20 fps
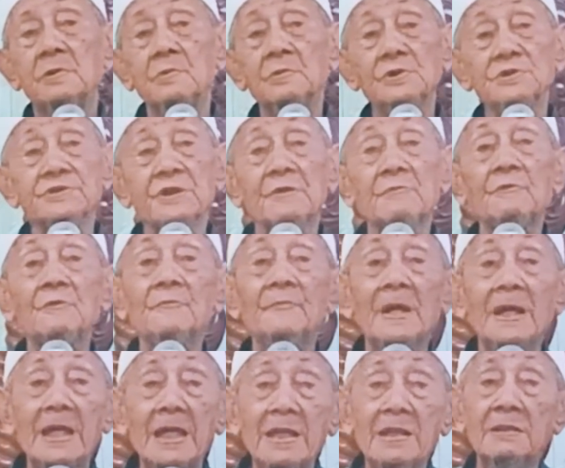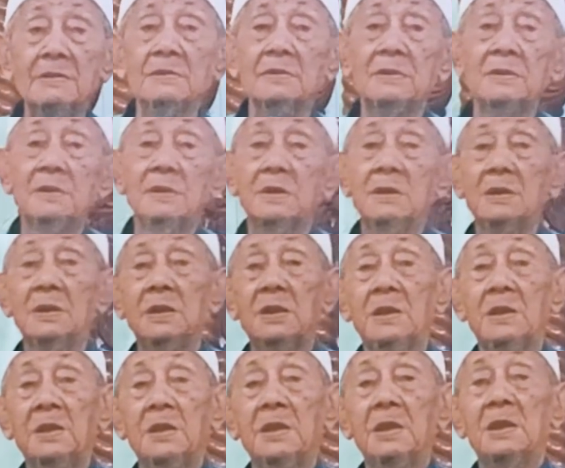Nun sewu, Mak.
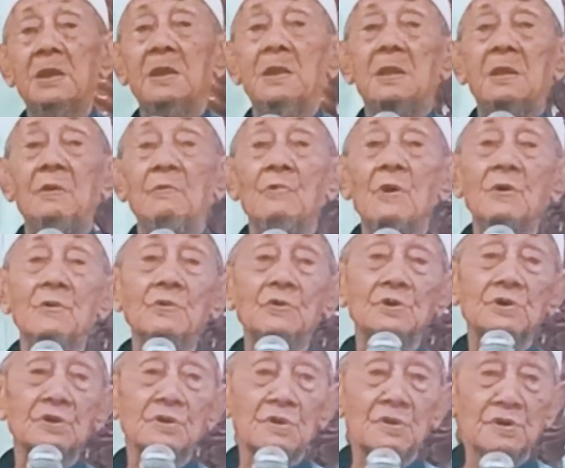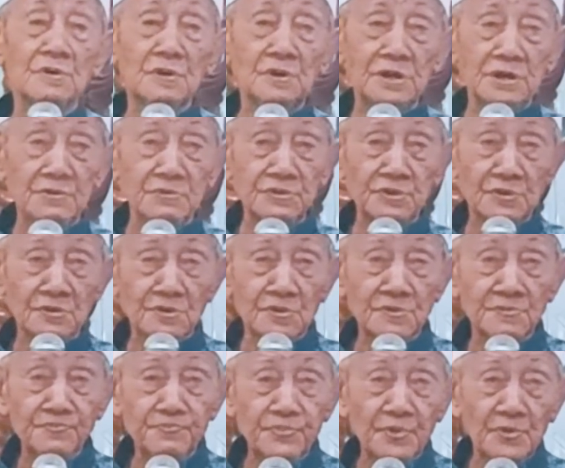Wong nggo neraka niku ya
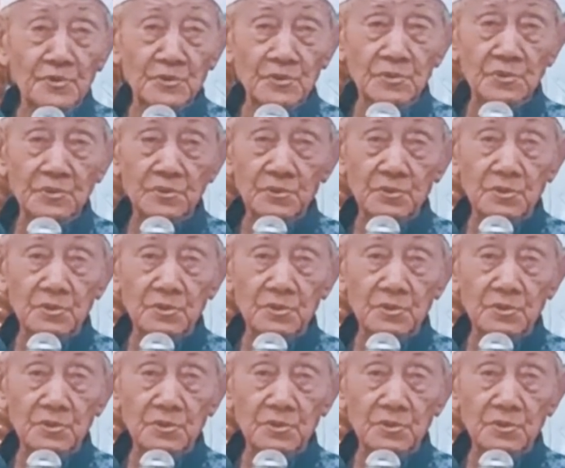napa?